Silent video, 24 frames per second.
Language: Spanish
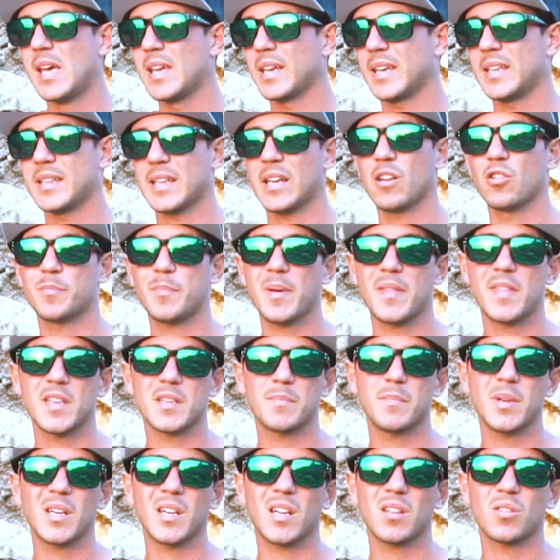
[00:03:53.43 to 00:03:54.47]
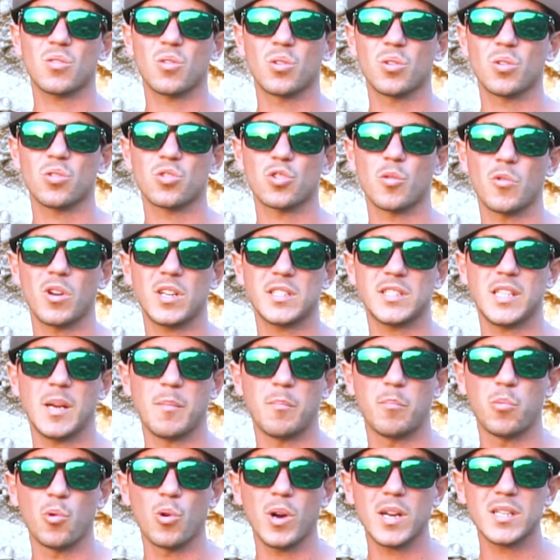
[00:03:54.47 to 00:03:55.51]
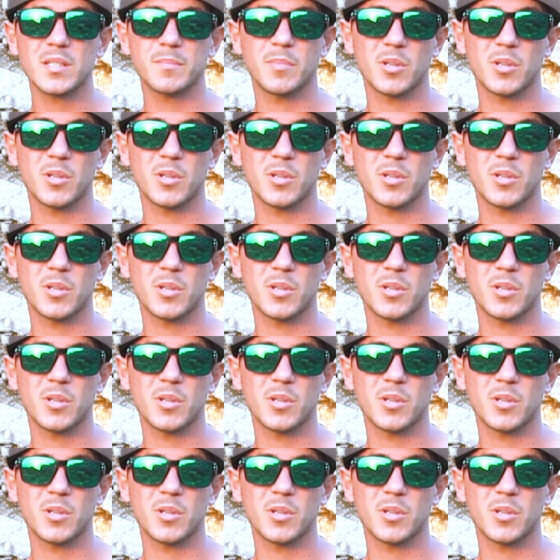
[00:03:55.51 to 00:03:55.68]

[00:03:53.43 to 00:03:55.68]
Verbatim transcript: Quizás los peces migratorios como las llampugas,